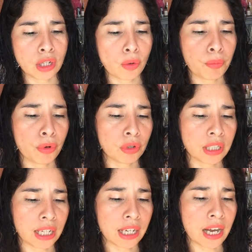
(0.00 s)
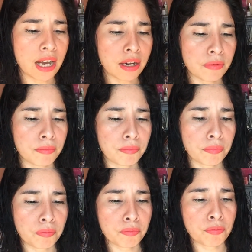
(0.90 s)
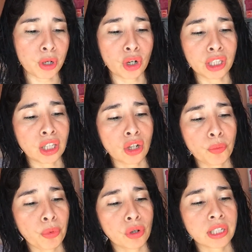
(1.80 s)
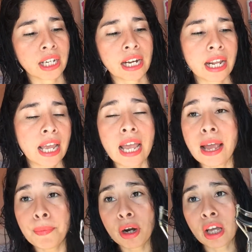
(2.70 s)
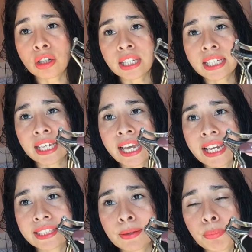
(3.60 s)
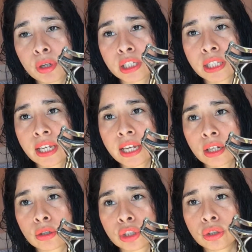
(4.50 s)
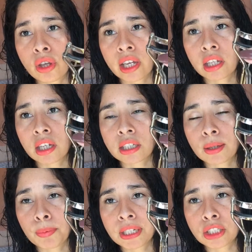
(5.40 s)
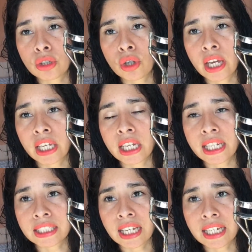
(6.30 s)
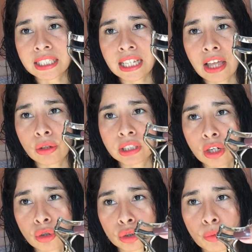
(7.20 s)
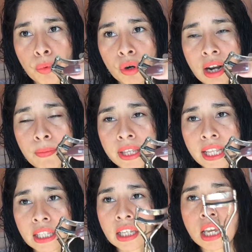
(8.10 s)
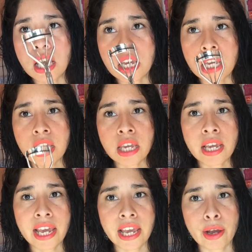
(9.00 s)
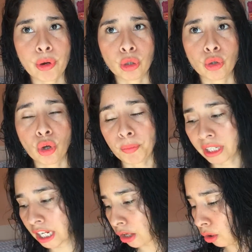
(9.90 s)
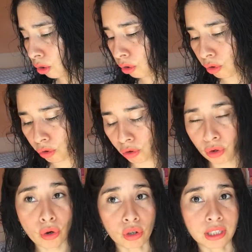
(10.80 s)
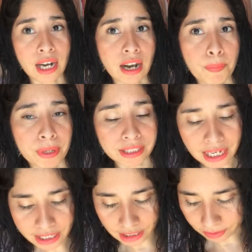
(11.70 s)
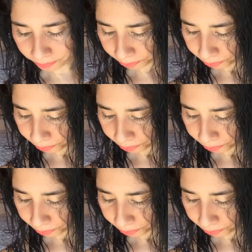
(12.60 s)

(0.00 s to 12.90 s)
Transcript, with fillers: si lo puedo sacar. Bueno, ahorita no lo puedo sacar. Pero la cosa es que este, este cosito de aquí, este plástico de aquí ya está gastado, está roto por la mitad. Y eh, bueno, no me quiero cortar las pestañas.